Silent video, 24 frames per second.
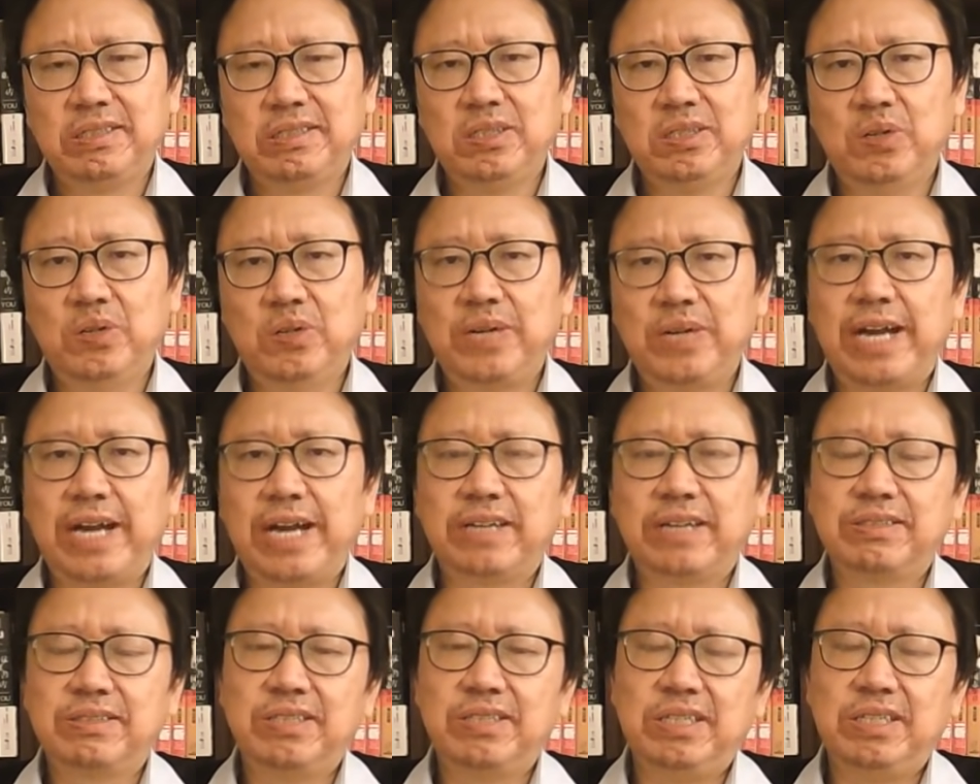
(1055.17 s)
有两
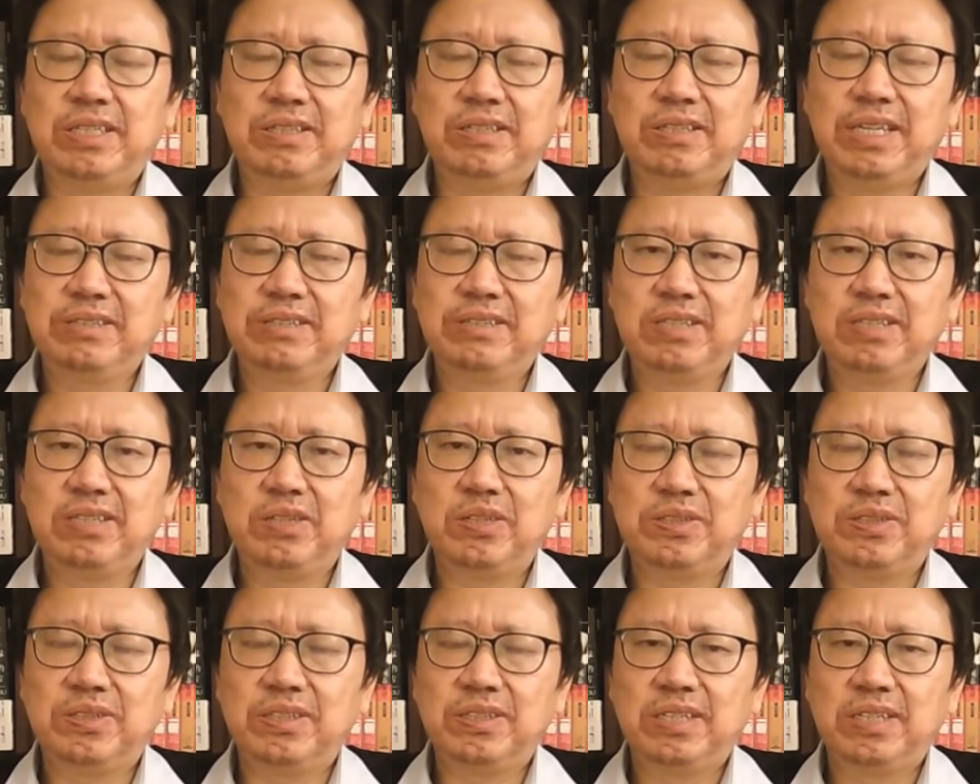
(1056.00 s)
个事情，一个事情
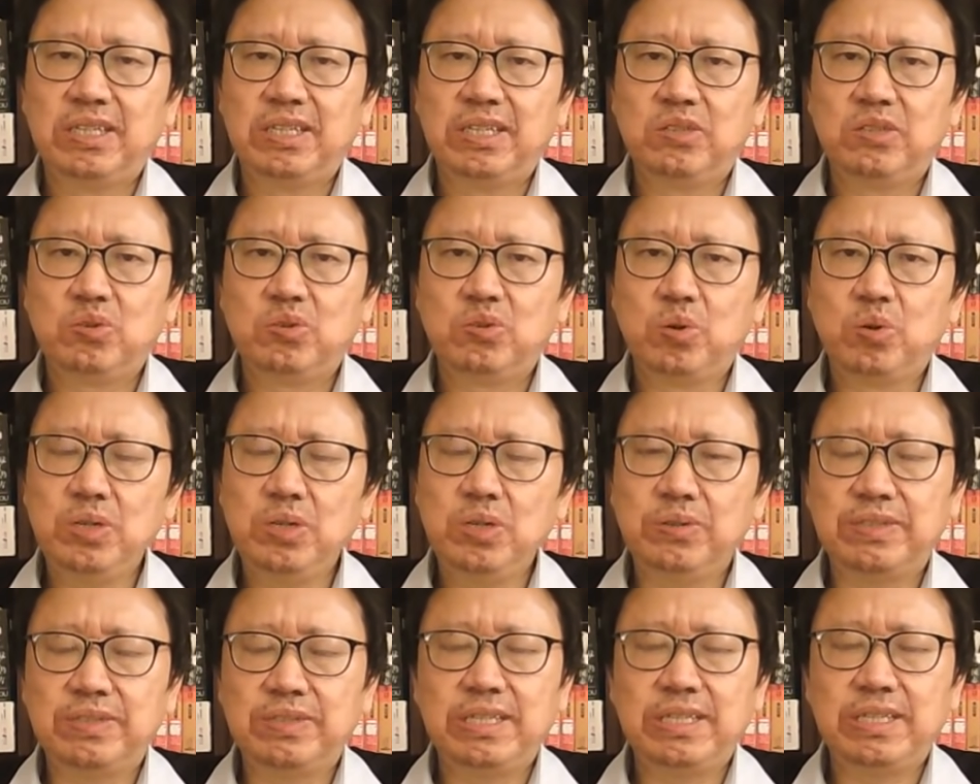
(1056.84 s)
就是，所
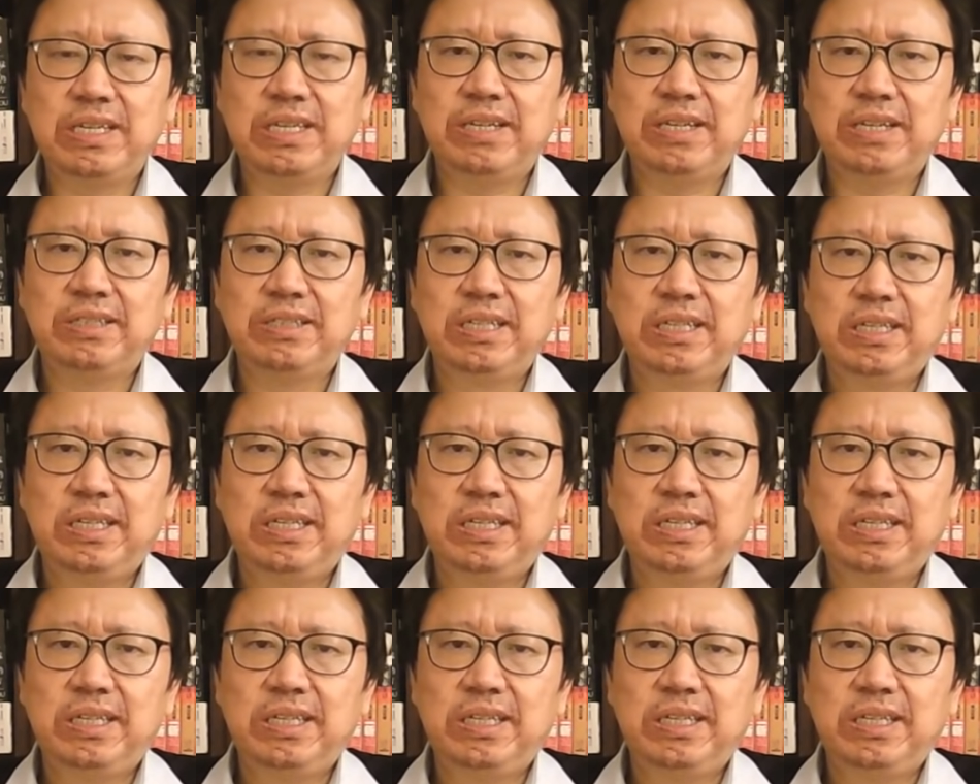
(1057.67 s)
有这些，